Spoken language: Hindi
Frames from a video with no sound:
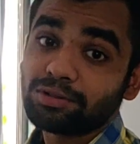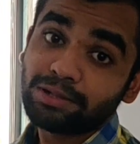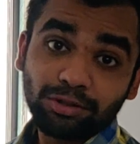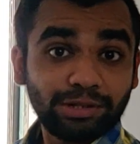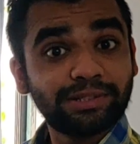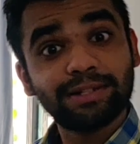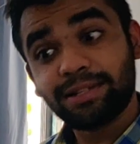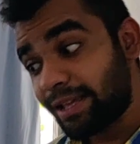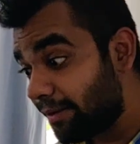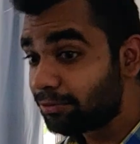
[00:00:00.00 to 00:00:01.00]
हाँ सर और
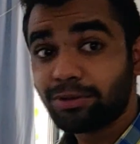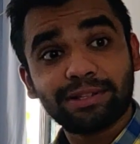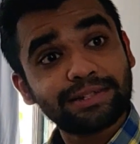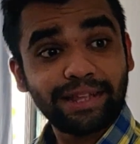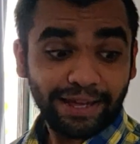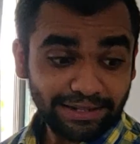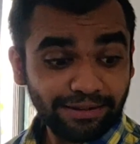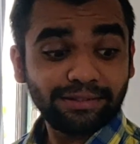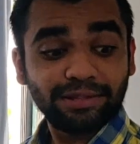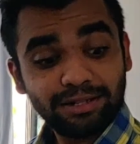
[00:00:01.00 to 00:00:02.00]
जो ये सर
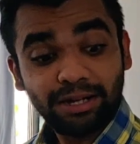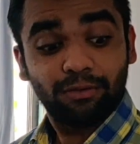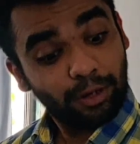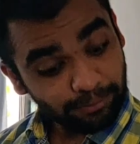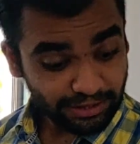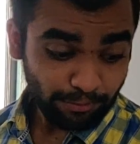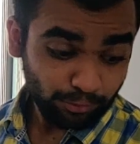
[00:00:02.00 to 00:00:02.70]
आपको सर कह रहे हैं ना